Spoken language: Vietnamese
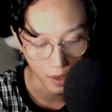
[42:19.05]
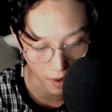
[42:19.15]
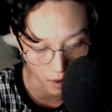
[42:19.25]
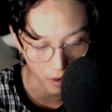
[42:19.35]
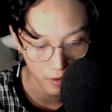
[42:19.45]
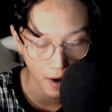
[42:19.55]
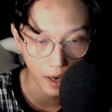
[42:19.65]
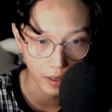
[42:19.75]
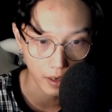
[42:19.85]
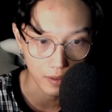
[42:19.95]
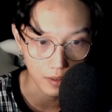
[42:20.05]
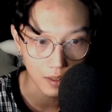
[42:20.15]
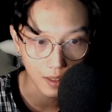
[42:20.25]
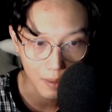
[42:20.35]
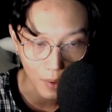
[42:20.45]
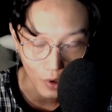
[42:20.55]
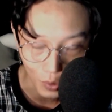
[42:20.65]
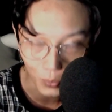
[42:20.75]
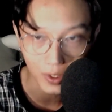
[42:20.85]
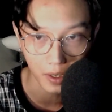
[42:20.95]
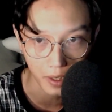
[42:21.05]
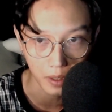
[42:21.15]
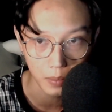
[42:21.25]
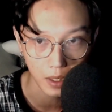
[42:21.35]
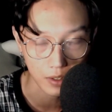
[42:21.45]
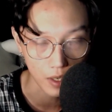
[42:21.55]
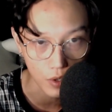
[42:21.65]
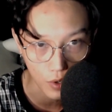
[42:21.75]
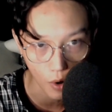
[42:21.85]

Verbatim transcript: Đợi vài ngày nữa khi mà đúng thời điểm là sẽ